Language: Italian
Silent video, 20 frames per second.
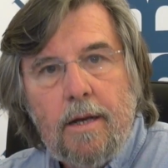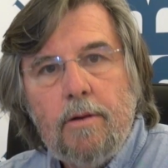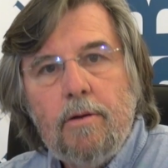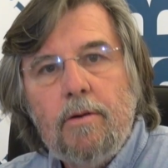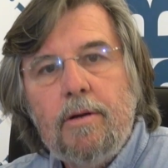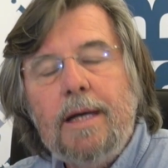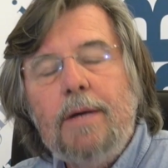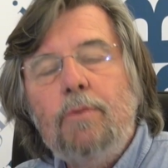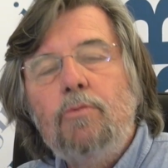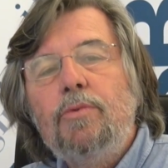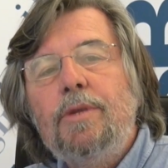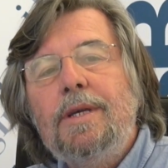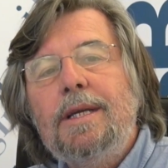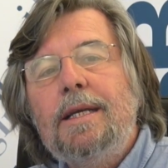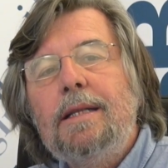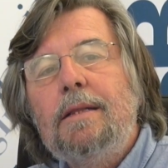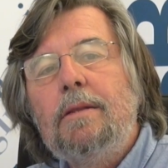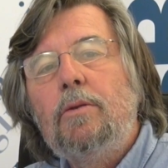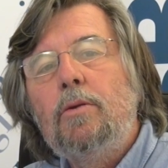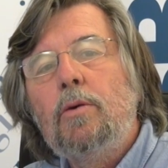non è un
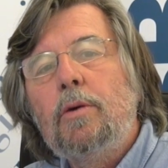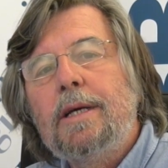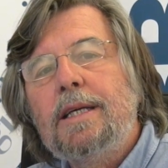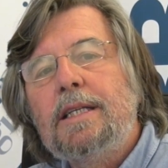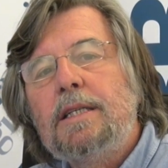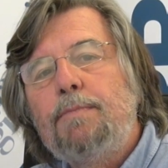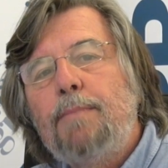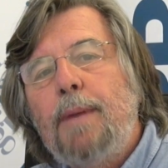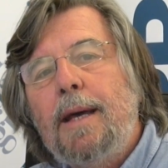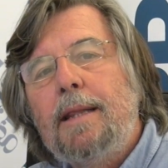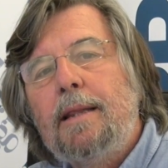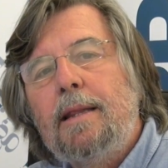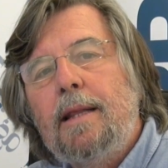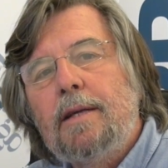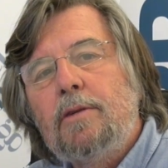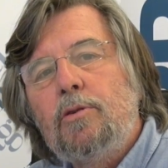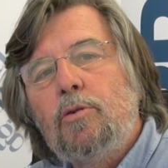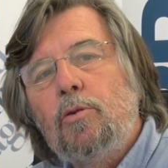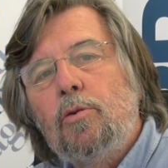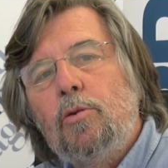diritto che
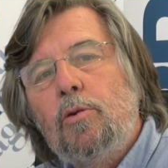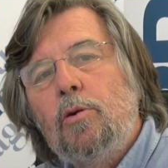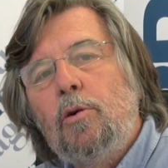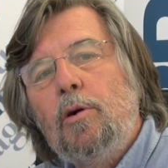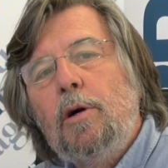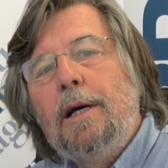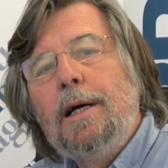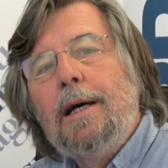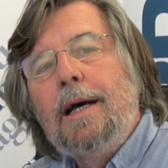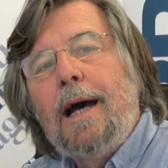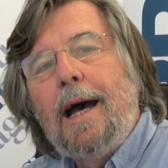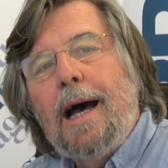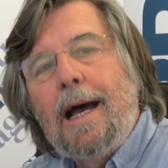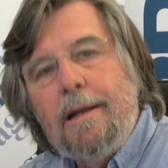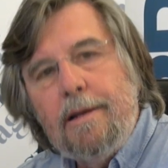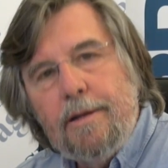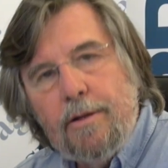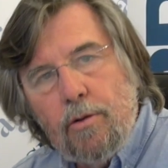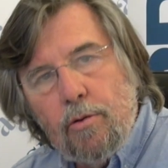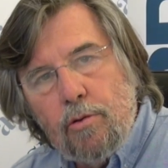spetta solo
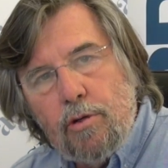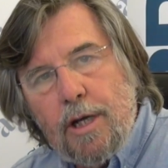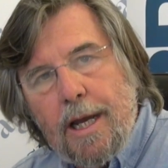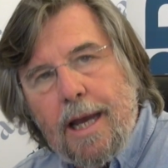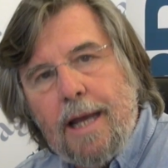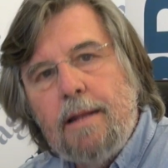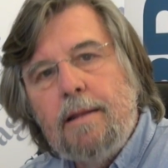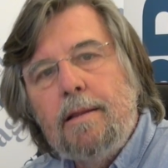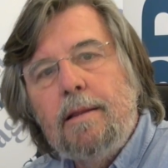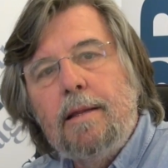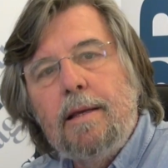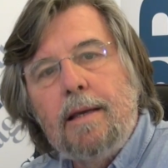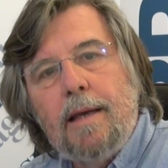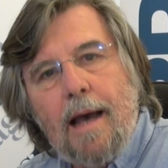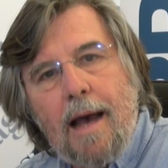agli innocenti,